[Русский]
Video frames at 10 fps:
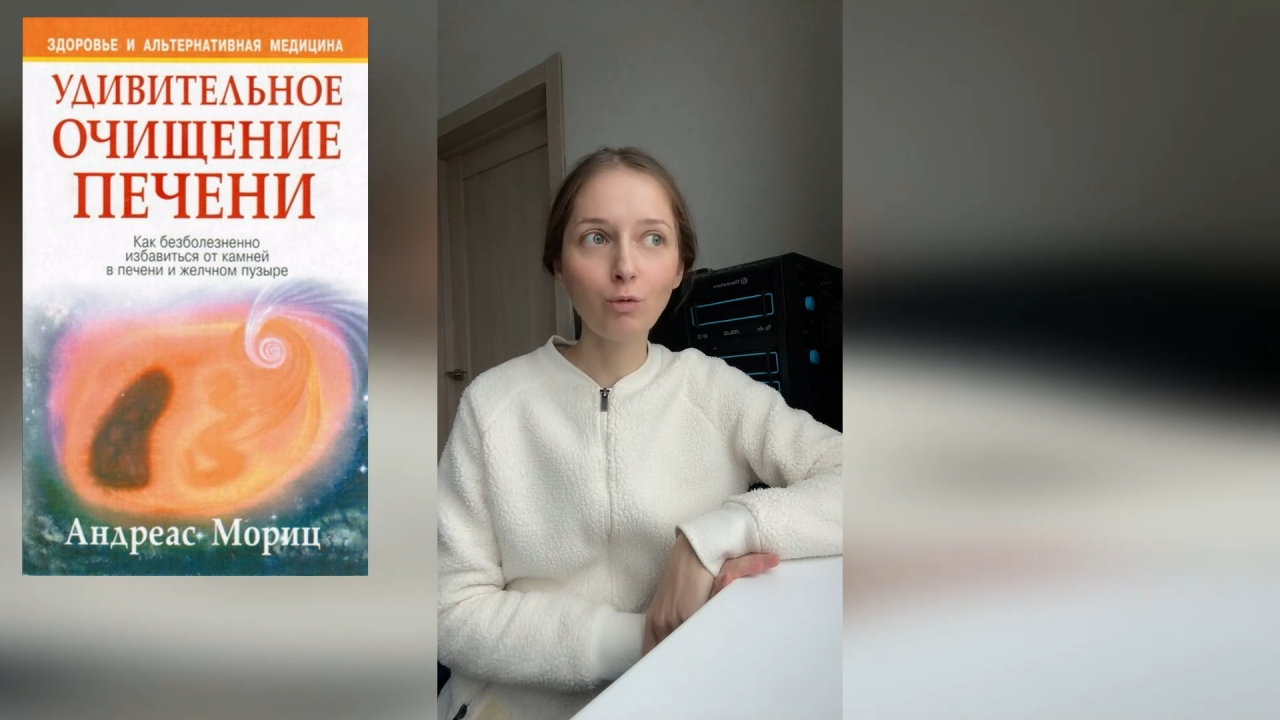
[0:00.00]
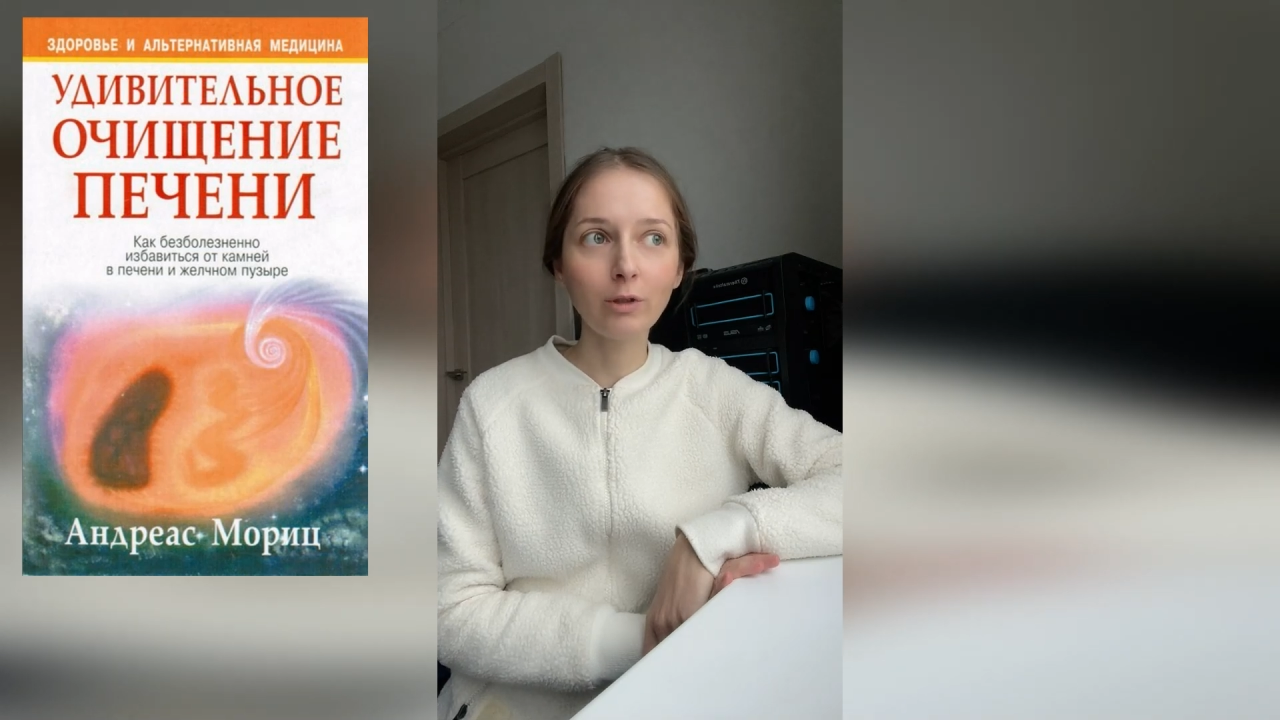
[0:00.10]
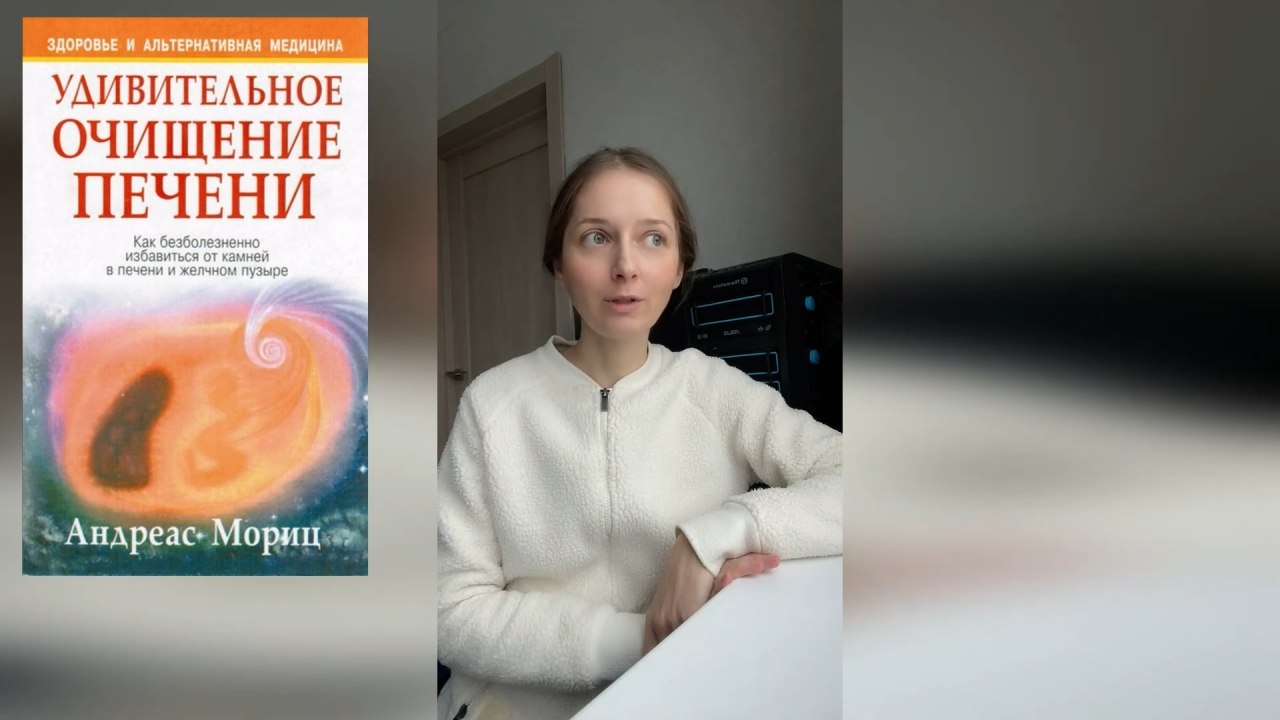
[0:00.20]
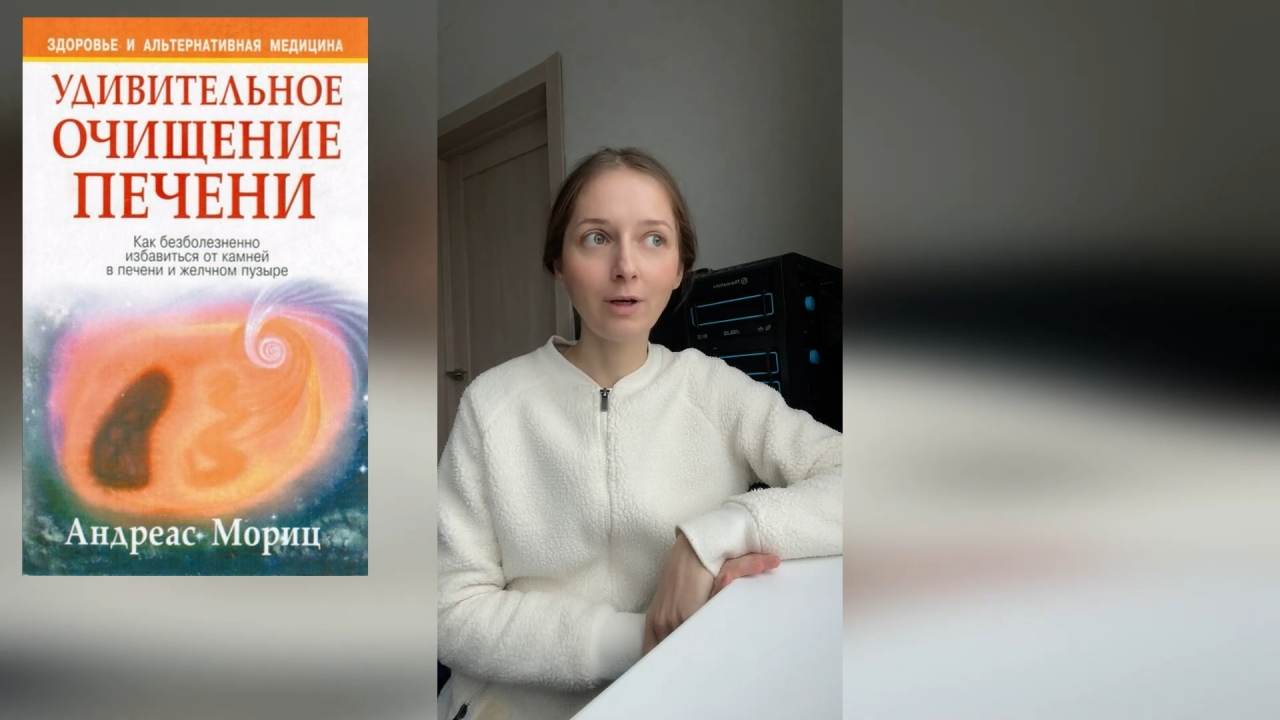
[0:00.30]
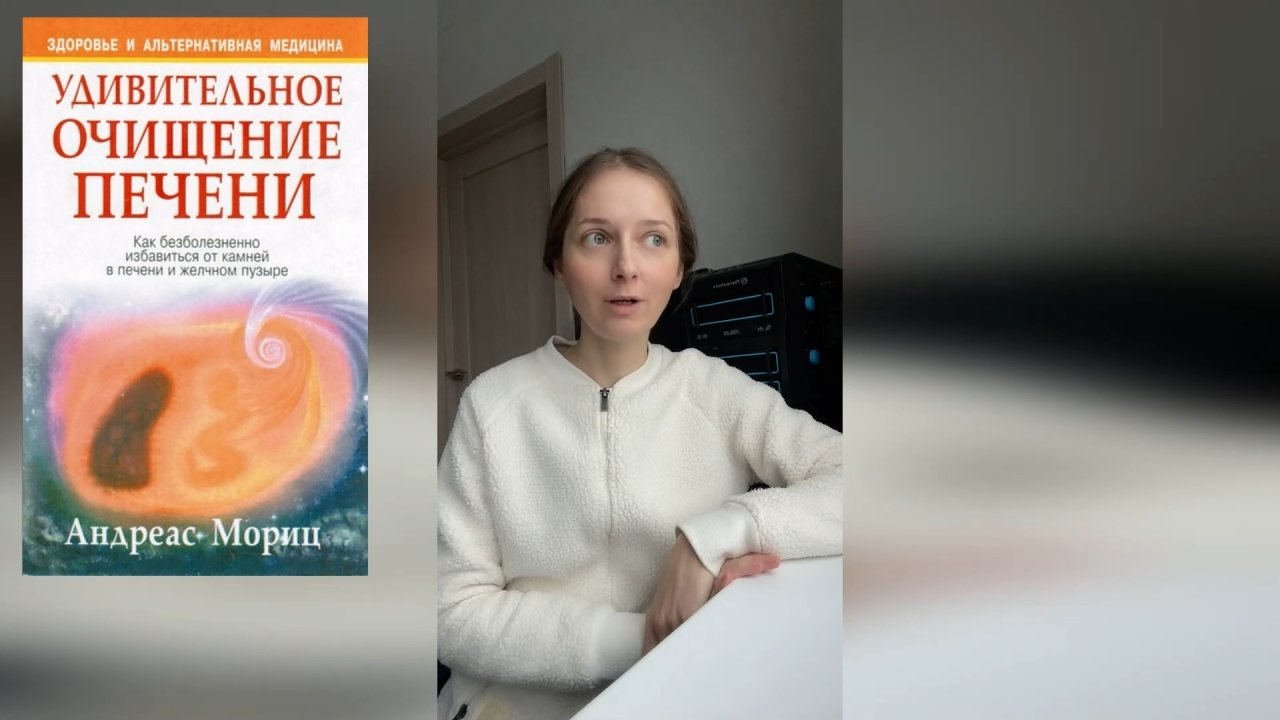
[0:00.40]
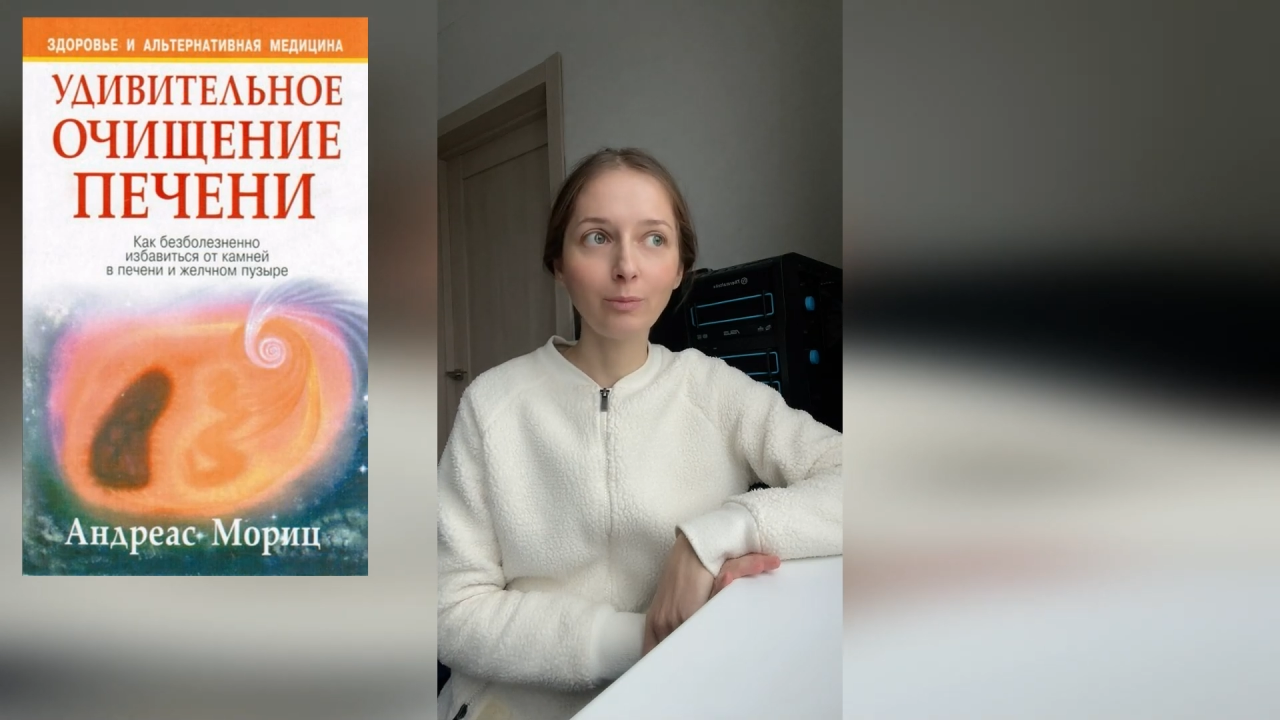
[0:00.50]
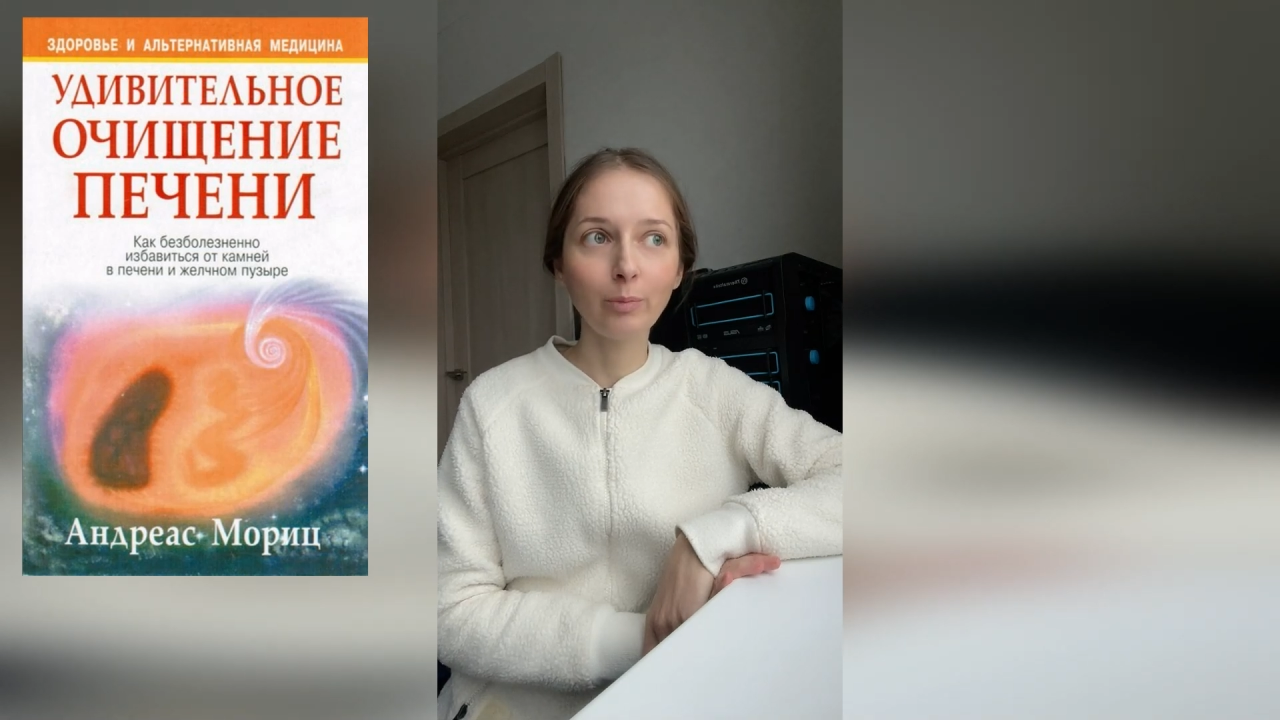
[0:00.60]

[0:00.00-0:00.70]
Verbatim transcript: я